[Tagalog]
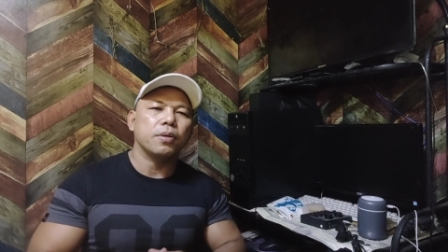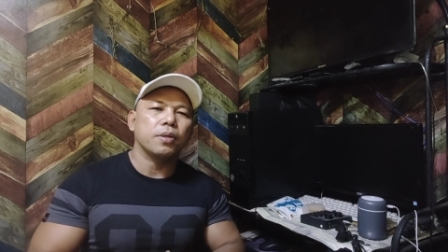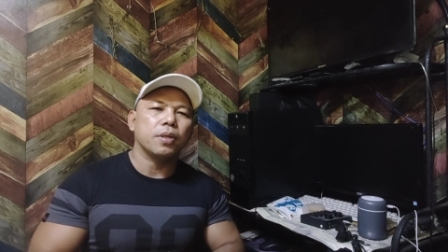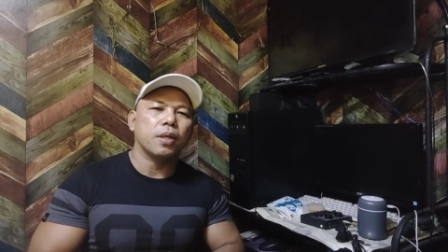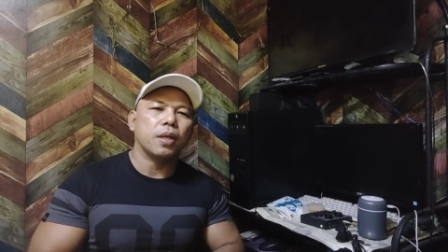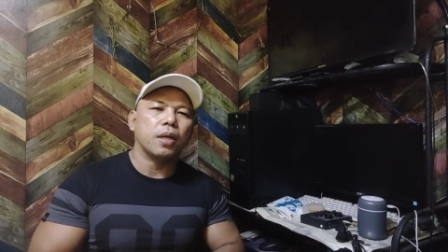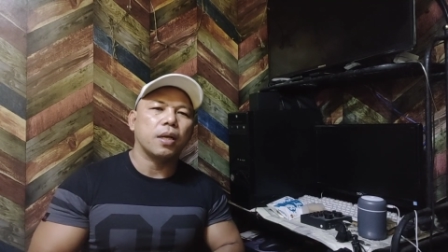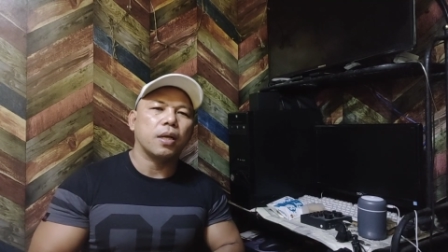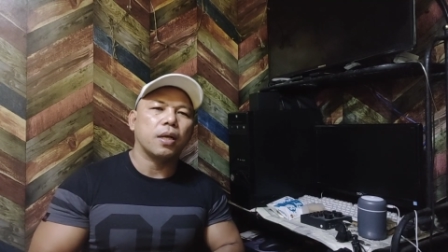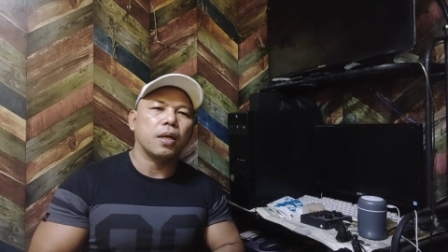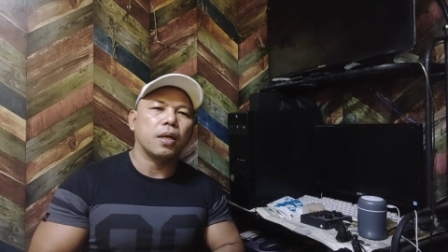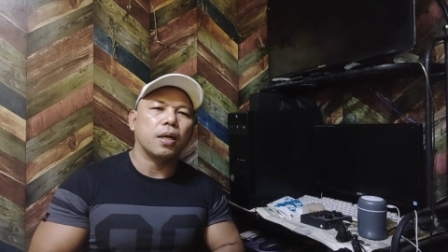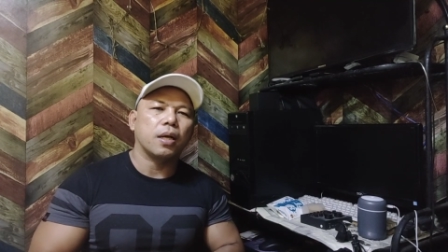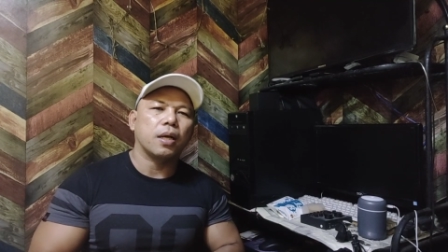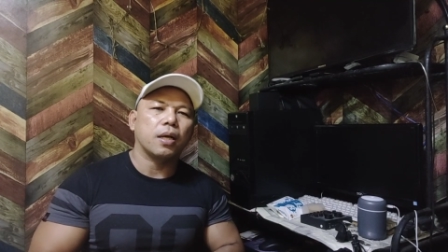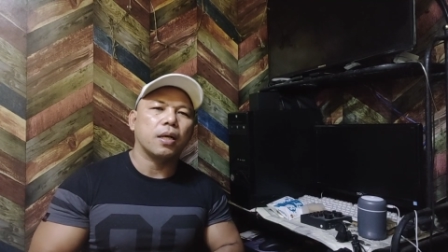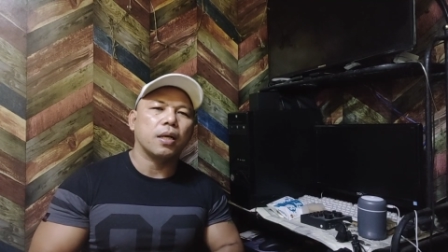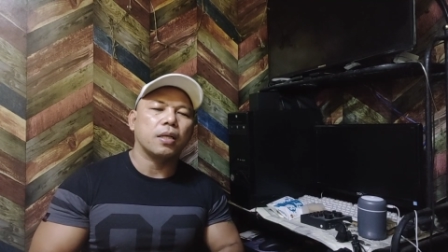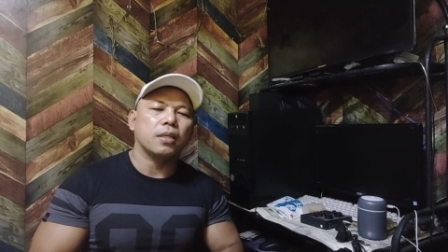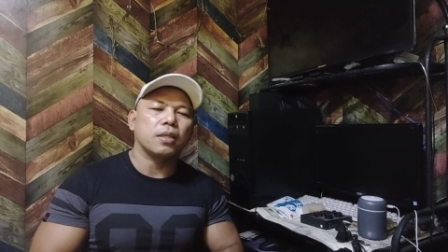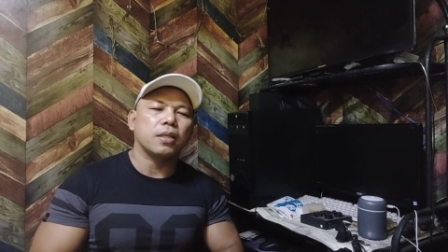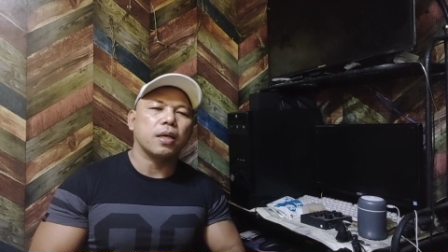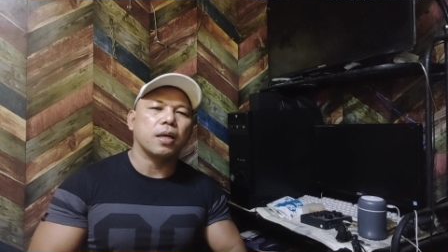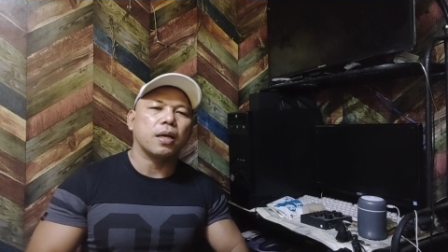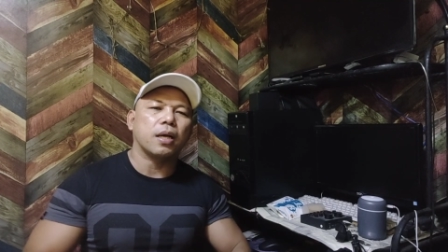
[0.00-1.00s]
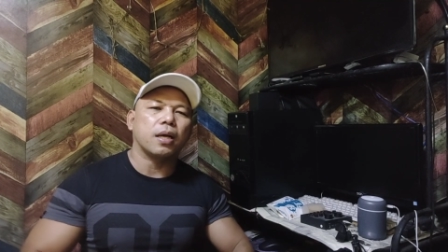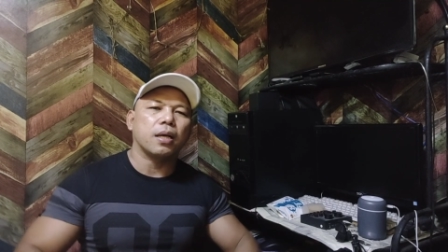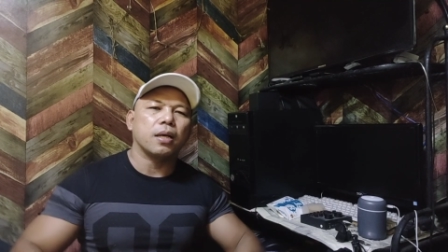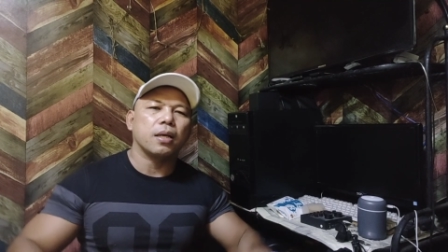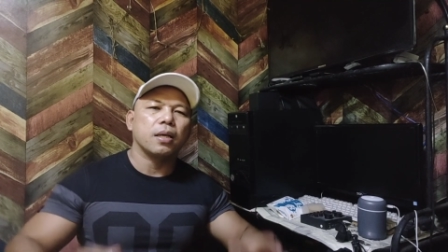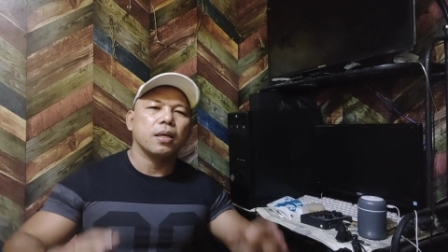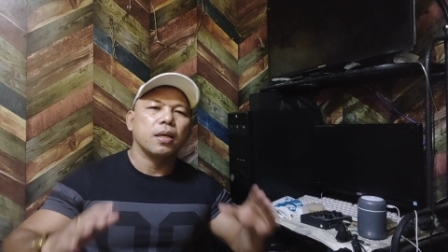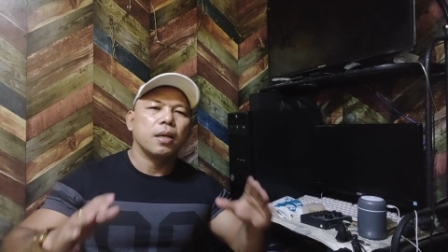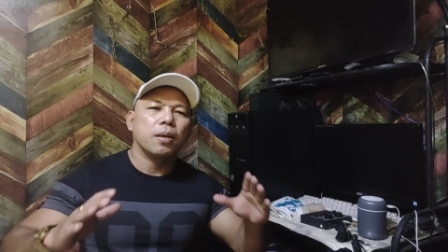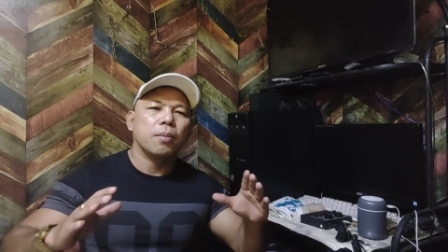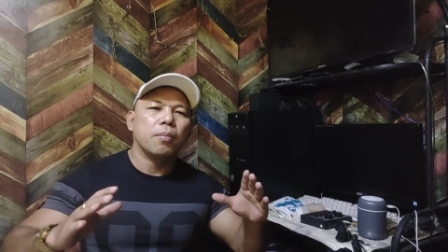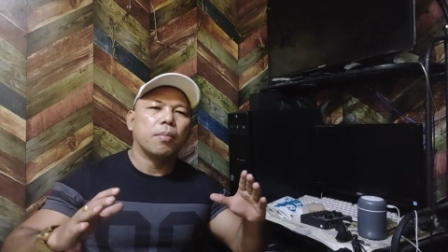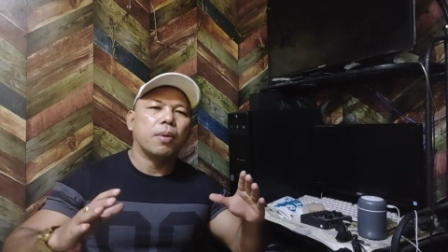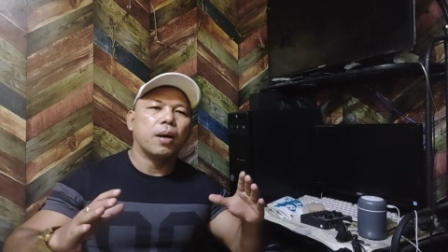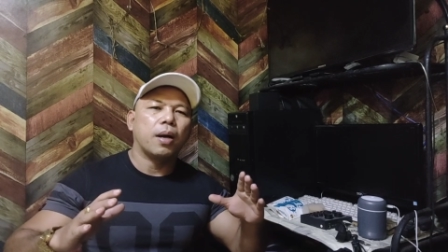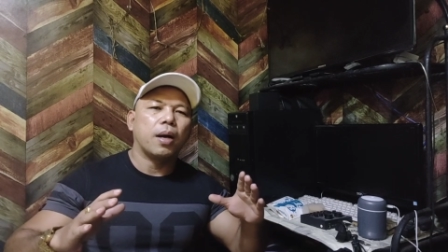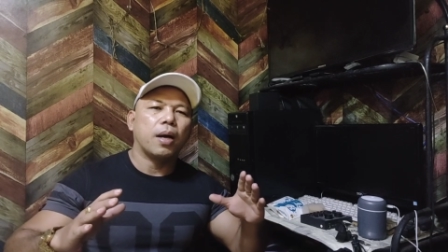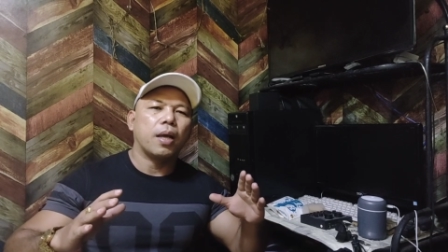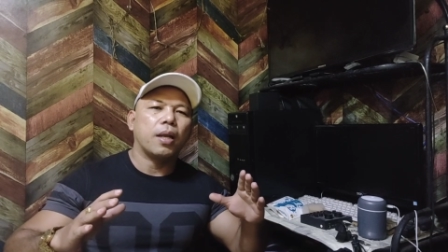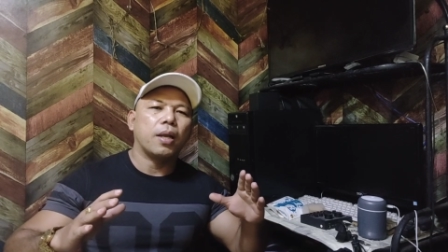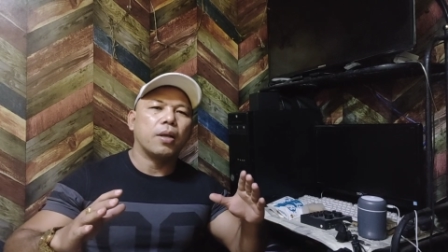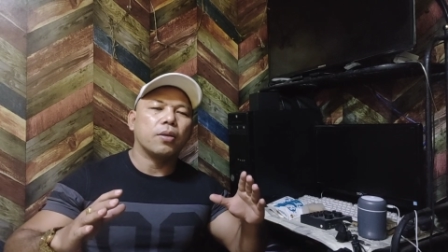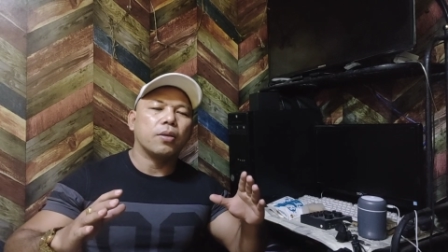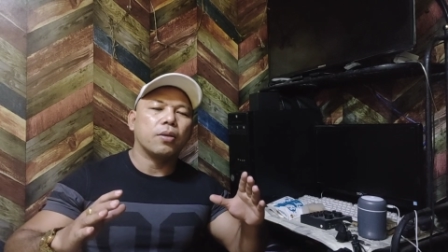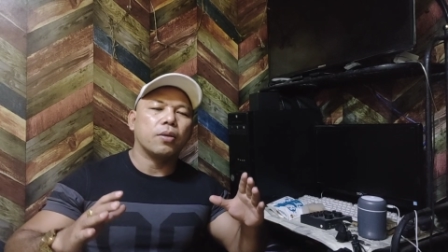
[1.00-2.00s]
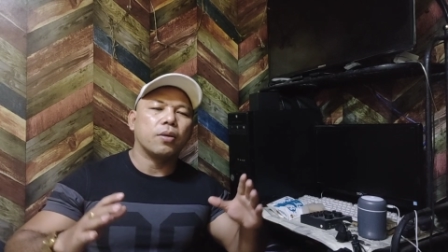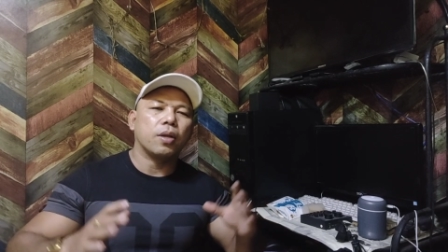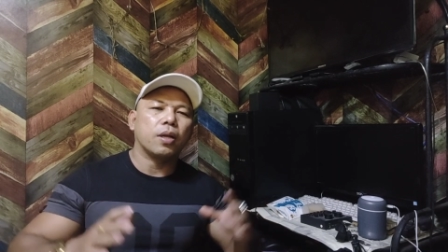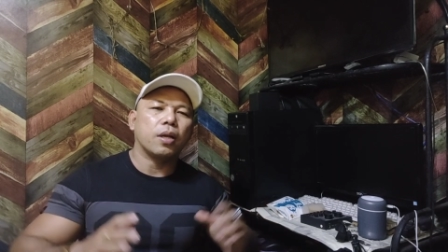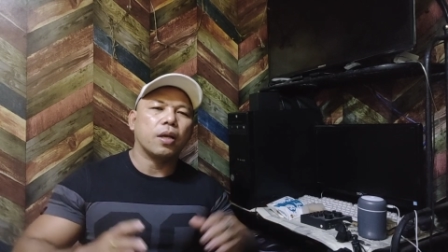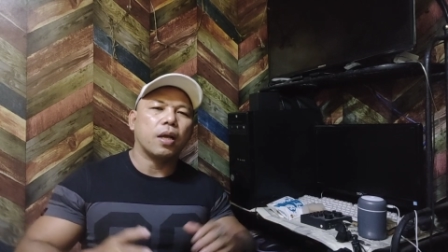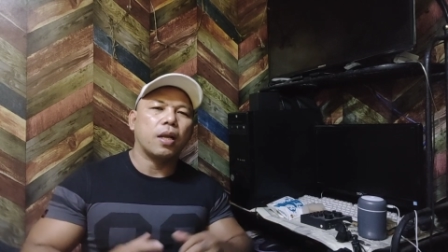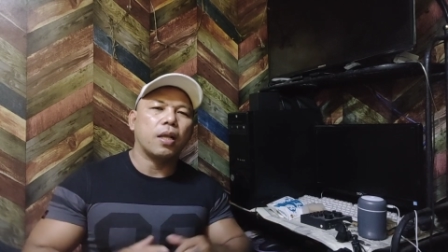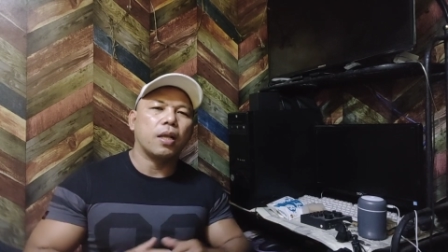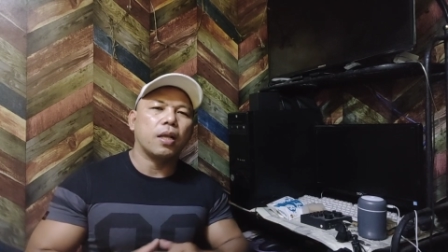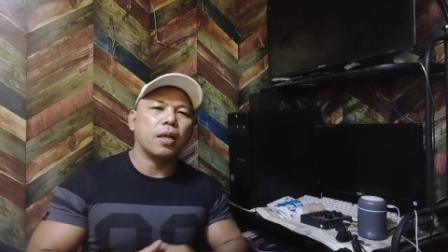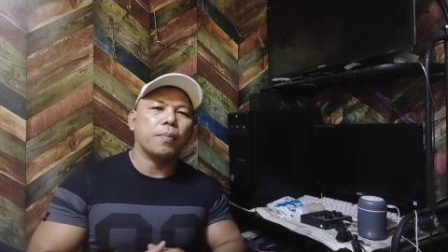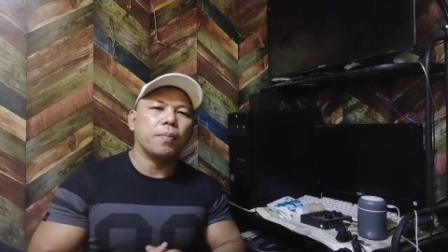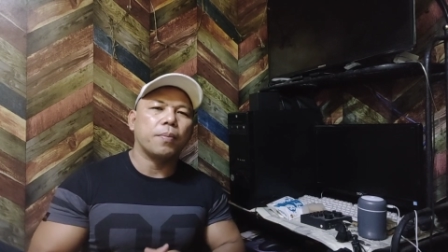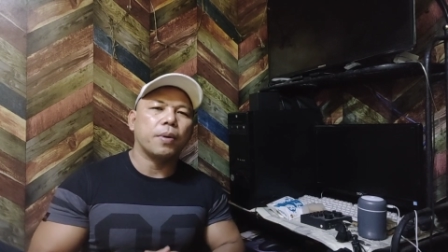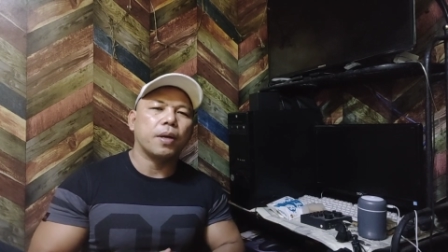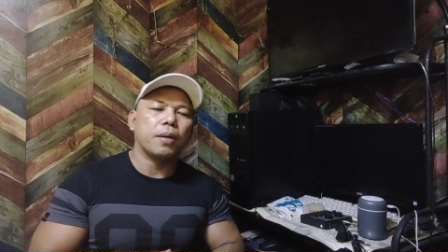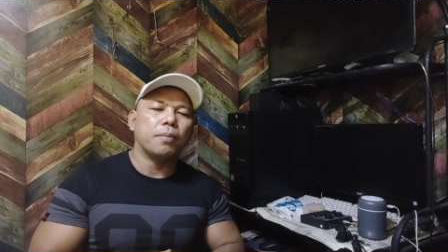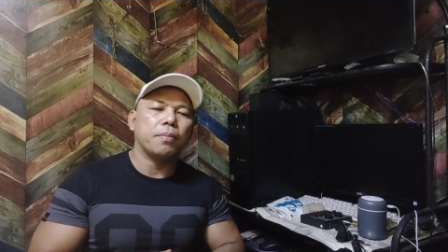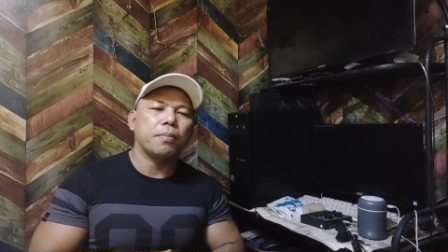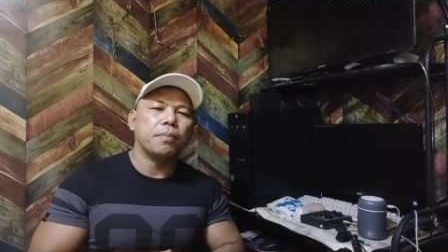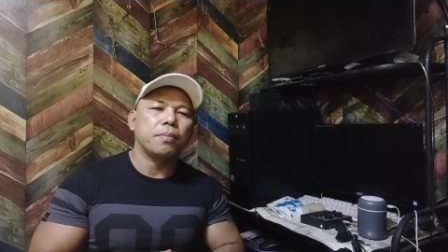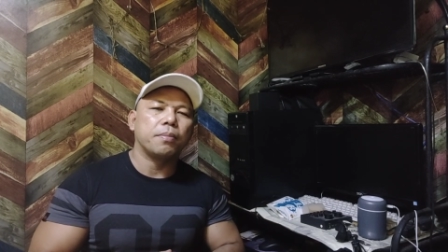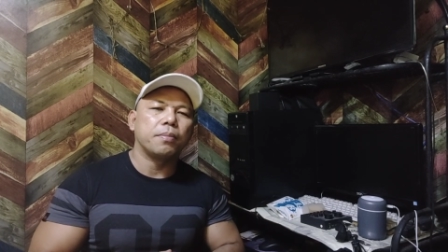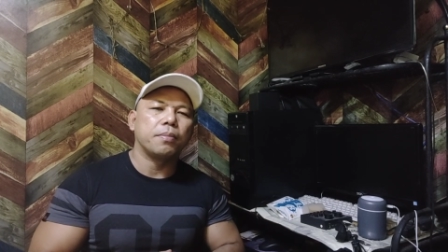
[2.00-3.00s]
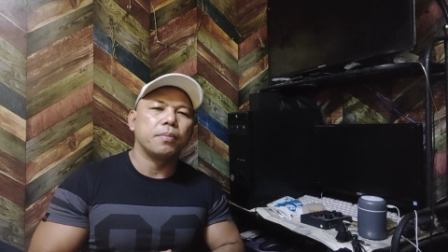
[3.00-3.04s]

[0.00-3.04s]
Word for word: Talagang nasa bahay na to ni Kalinga Prab